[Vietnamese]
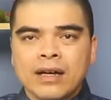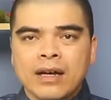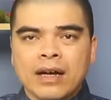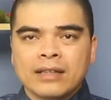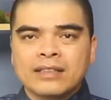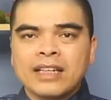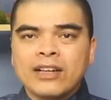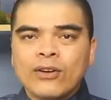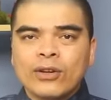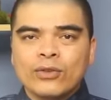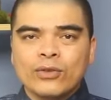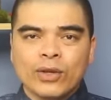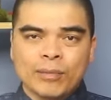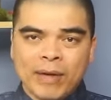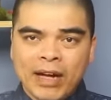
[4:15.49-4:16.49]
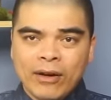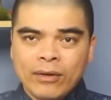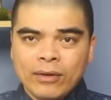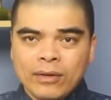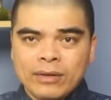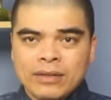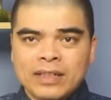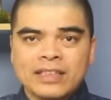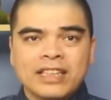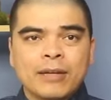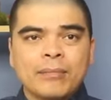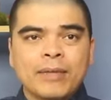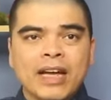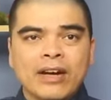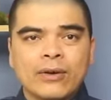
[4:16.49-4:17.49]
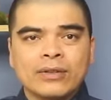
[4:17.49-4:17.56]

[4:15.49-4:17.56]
À, sinh con tuổi mão thì cha mẹ